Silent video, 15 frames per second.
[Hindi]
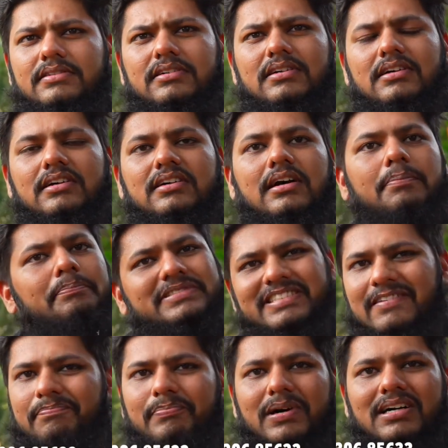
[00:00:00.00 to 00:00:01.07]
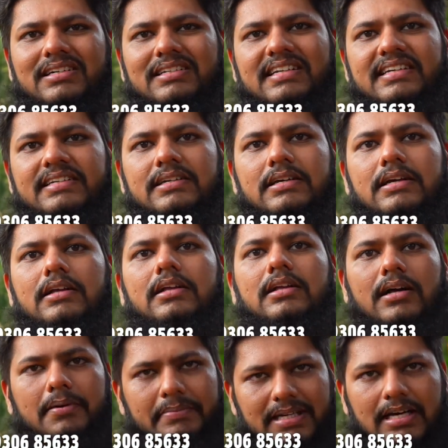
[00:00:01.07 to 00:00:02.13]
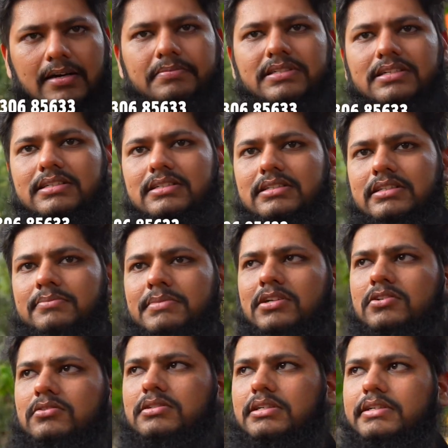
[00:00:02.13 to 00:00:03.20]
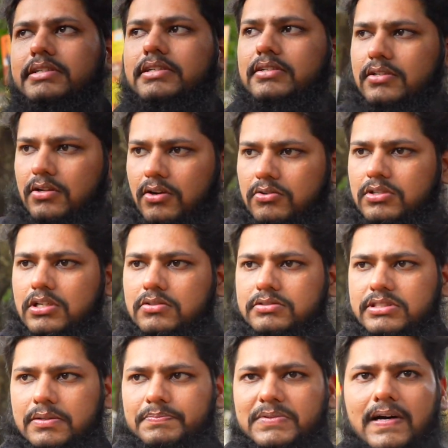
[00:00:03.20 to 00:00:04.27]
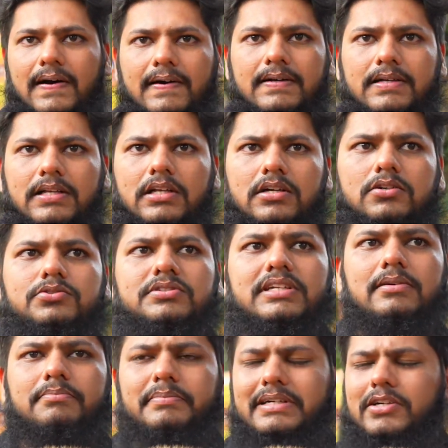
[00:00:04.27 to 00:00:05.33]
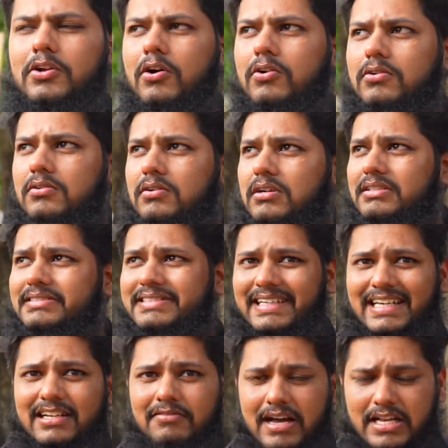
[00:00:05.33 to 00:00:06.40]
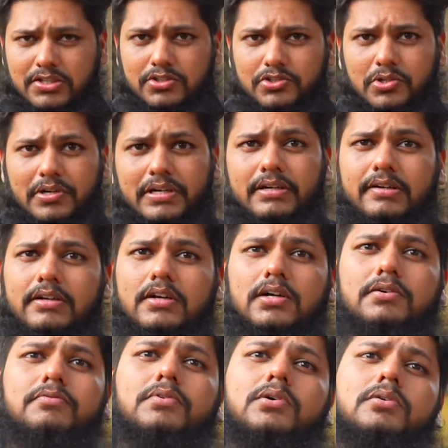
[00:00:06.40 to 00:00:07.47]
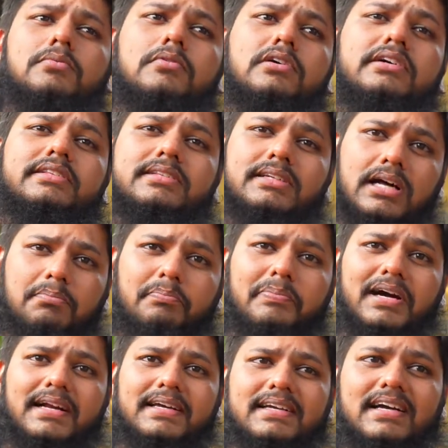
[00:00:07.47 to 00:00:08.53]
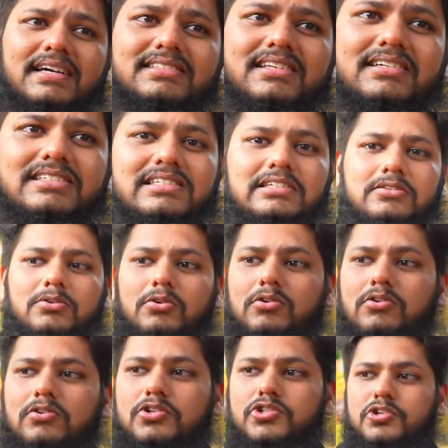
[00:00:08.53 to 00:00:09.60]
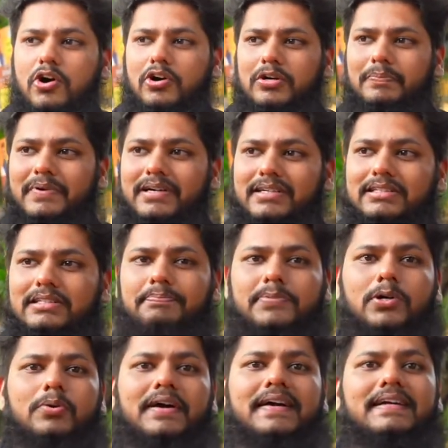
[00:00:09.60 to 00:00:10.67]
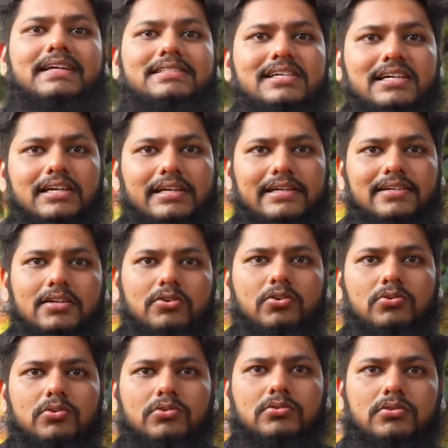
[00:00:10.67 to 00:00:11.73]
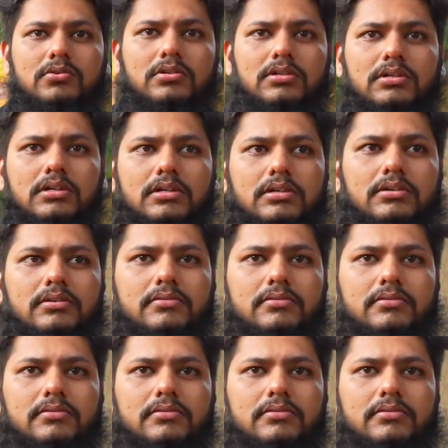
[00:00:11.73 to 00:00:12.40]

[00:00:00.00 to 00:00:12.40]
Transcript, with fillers: हैं सिर्फ पग नहीं पर. अभी आप यकीन नहीं मानोगे लॉकडाउन जब था उस टाइम हाँ। पे डॉग का सेल वैल्यू जो है हाँ। वो इतना बढ़ गया था कि लोगों को शॉर्ट पड़ रहे थे प्रोवाइड कैसे करेंगे लोगों को हम्म, हम्म, हम्म।